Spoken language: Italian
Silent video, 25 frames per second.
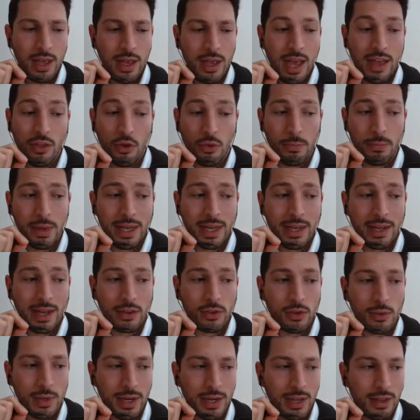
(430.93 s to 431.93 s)
Ed è un
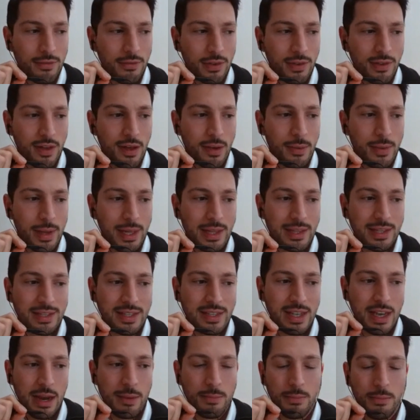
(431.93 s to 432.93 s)
peccato perché effettivamente
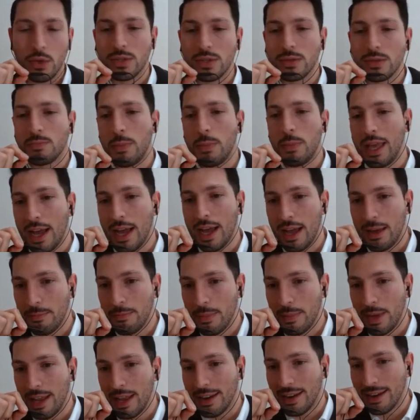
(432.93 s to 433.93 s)
sarebbe
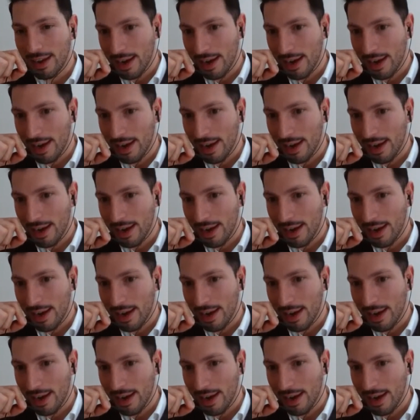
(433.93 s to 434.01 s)
auspicabile